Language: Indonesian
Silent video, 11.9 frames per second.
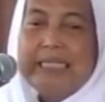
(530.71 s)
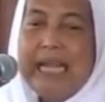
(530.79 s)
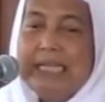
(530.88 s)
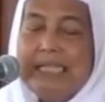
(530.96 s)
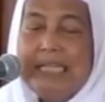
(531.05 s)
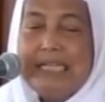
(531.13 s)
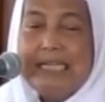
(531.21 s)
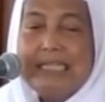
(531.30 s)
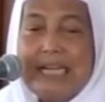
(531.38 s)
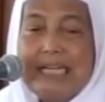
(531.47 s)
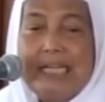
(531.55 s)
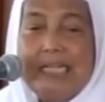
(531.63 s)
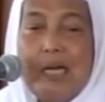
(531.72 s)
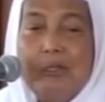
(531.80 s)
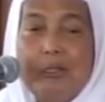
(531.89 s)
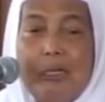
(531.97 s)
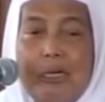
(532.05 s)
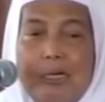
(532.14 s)
Jadikan saya ya
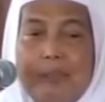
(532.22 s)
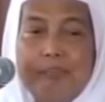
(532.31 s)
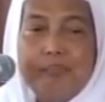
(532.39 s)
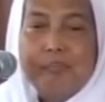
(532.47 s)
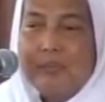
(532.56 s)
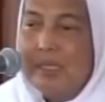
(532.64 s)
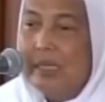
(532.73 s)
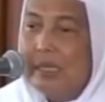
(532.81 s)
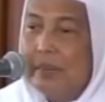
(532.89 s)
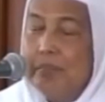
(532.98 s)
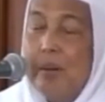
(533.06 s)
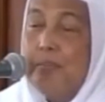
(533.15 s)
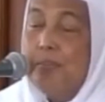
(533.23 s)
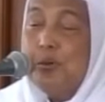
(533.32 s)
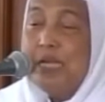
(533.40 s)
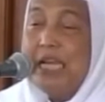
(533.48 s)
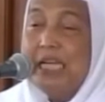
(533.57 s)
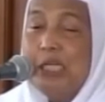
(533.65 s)
Allah
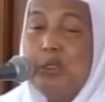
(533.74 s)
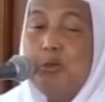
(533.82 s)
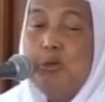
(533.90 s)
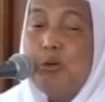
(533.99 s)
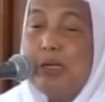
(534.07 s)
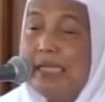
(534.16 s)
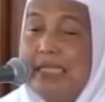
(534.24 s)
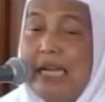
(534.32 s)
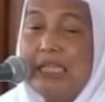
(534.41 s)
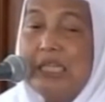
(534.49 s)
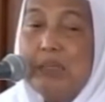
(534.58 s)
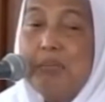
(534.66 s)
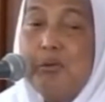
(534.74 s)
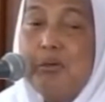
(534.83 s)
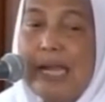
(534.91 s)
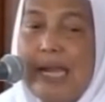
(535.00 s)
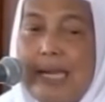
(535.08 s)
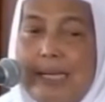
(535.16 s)
mempunyai kedudukan yang
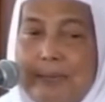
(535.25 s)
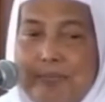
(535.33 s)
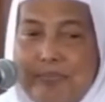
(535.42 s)
termuka